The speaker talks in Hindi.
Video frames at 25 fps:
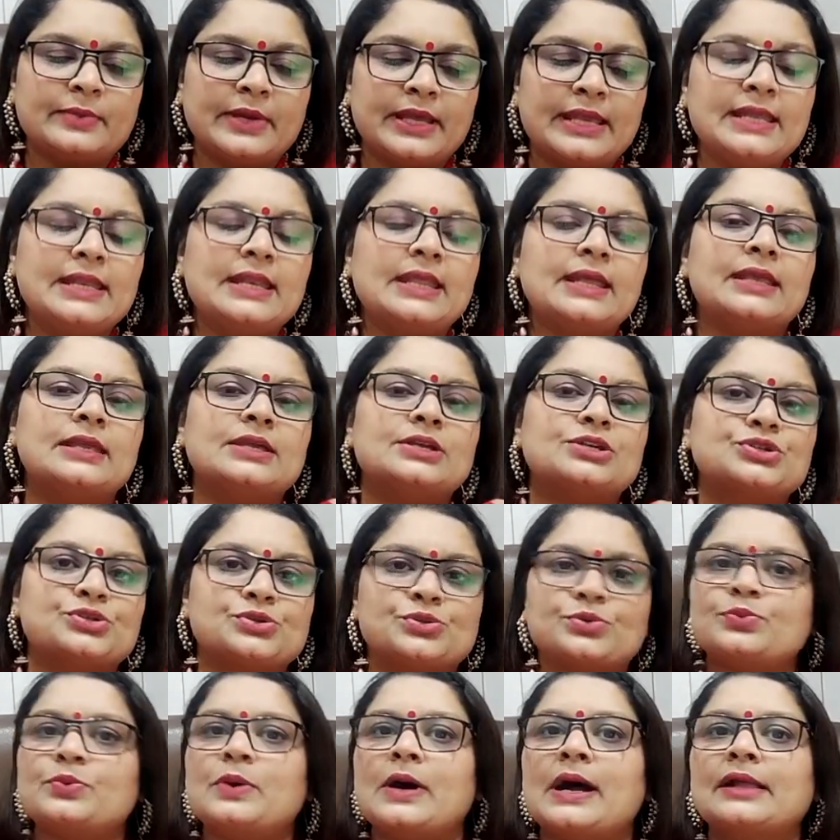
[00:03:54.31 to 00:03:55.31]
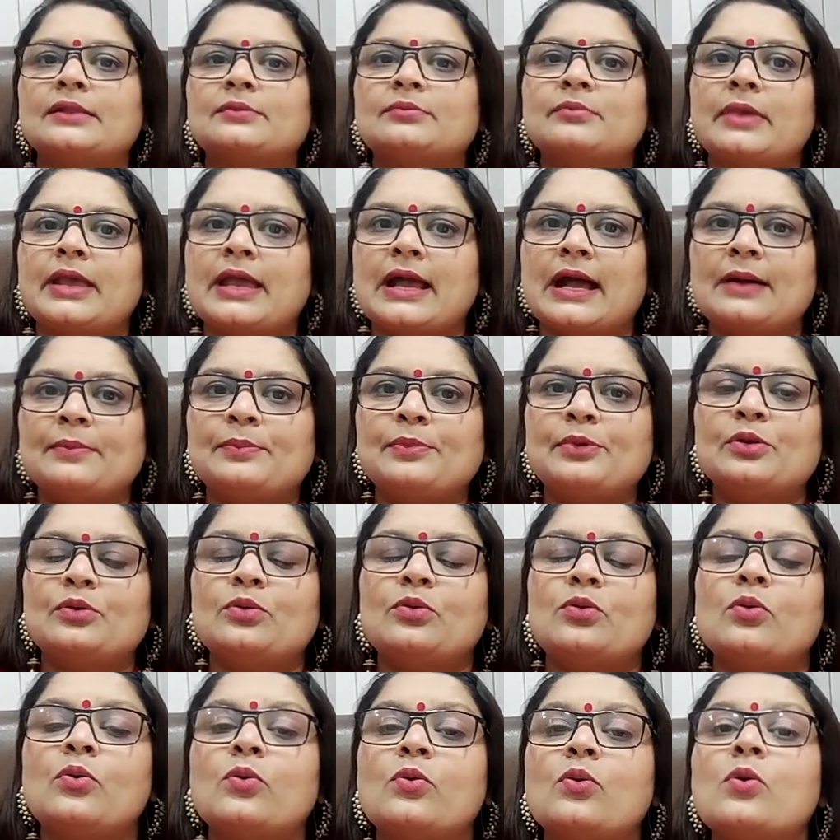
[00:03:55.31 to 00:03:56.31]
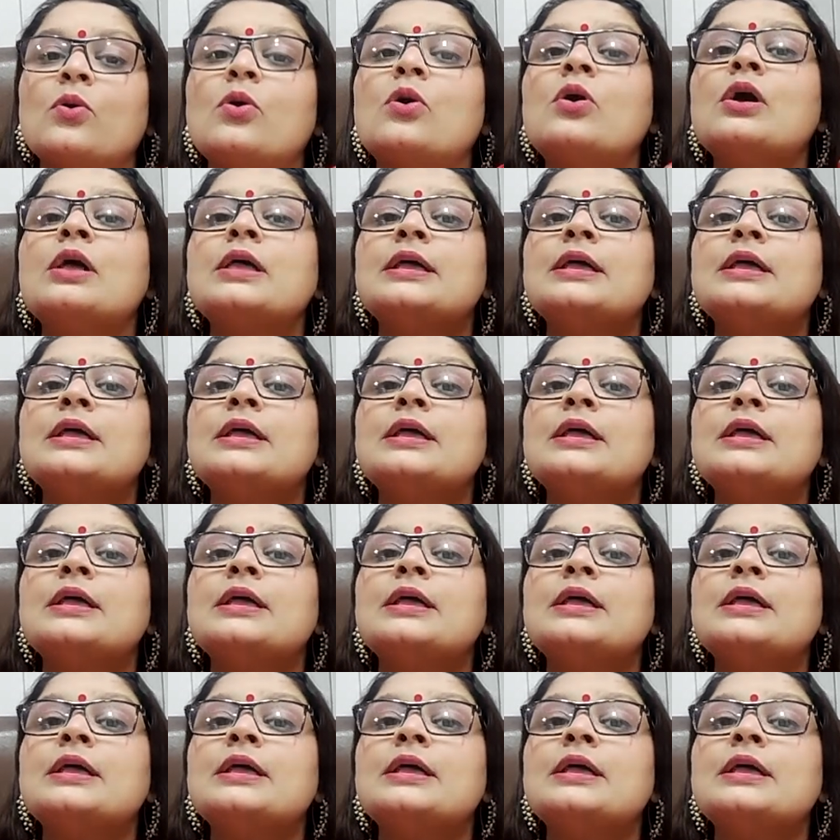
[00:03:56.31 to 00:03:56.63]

महीने की शुरुआत में आप लोगों को